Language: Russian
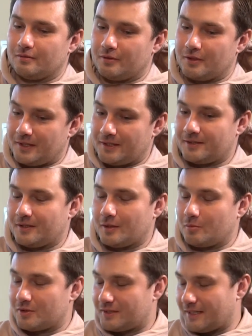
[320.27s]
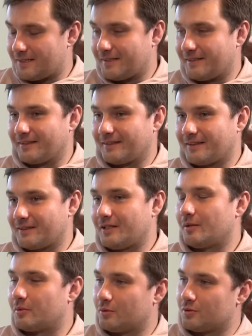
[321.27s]
в реестре обязательных
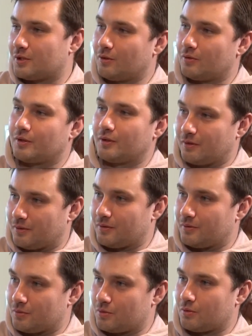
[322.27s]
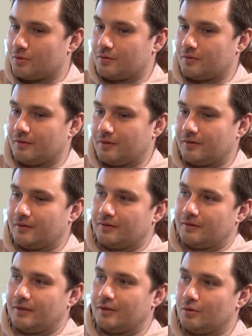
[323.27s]
для предустановки на устройство
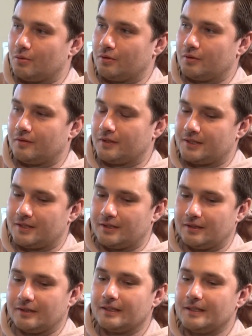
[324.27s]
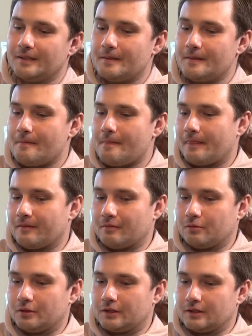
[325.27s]
Android в России –
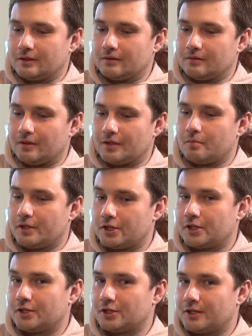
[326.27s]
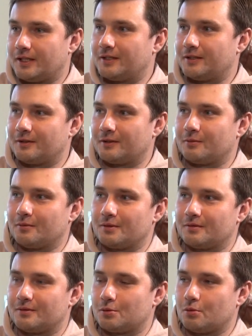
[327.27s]
вот. Э, у нас большие ожидания от
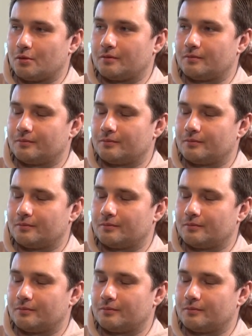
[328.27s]
этого стора.